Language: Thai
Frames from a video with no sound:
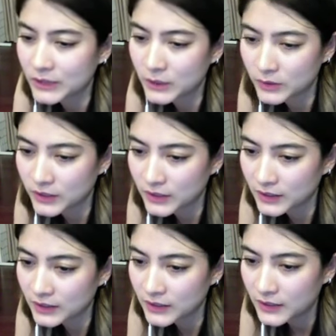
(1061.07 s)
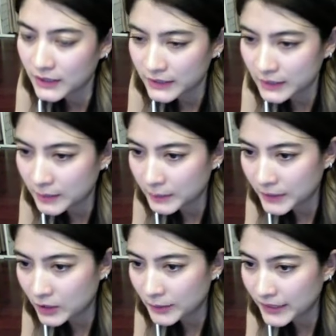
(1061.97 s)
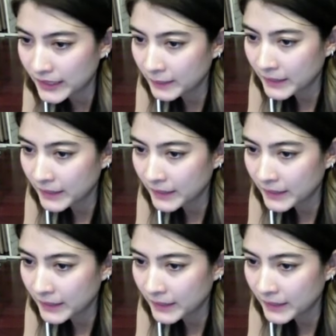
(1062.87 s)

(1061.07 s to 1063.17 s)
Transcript: เร็วๆนะคะ แต่มันก็ไม่ได้กลับบ้าน